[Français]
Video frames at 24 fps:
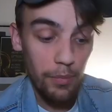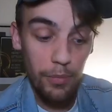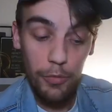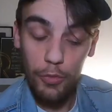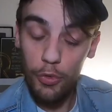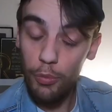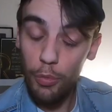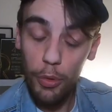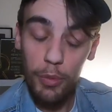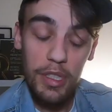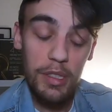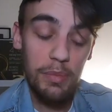Donc
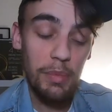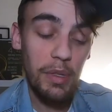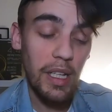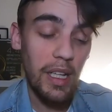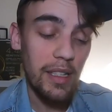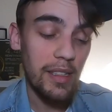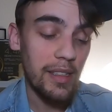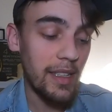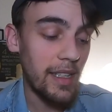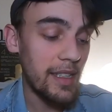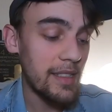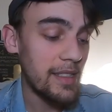premier
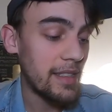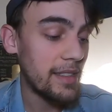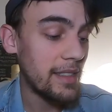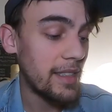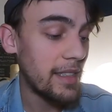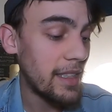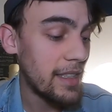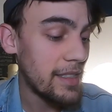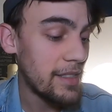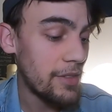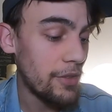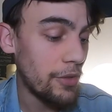spectacle très
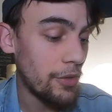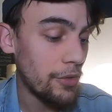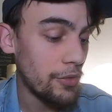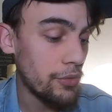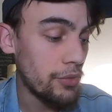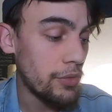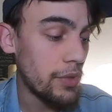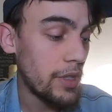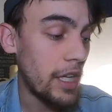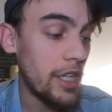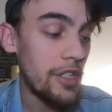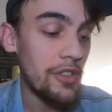intéressant en
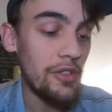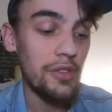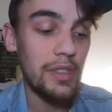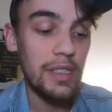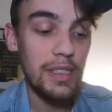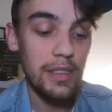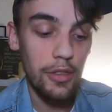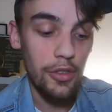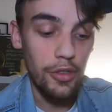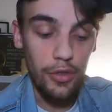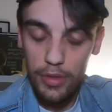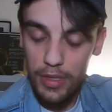tout cas, j'en dis,
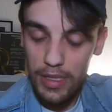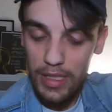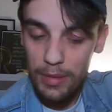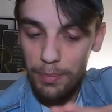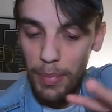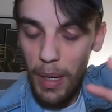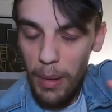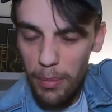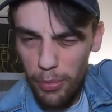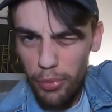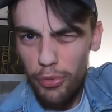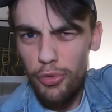dis
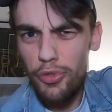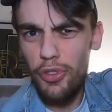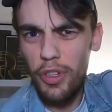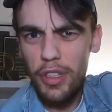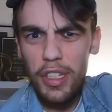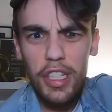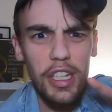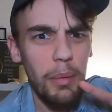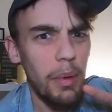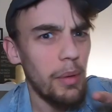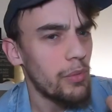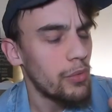pas plus, j'en ai
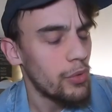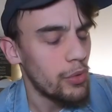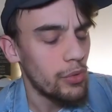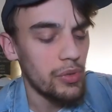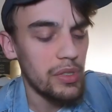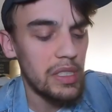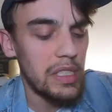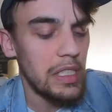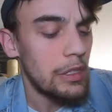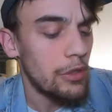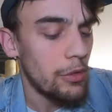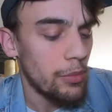déjà même trop dit je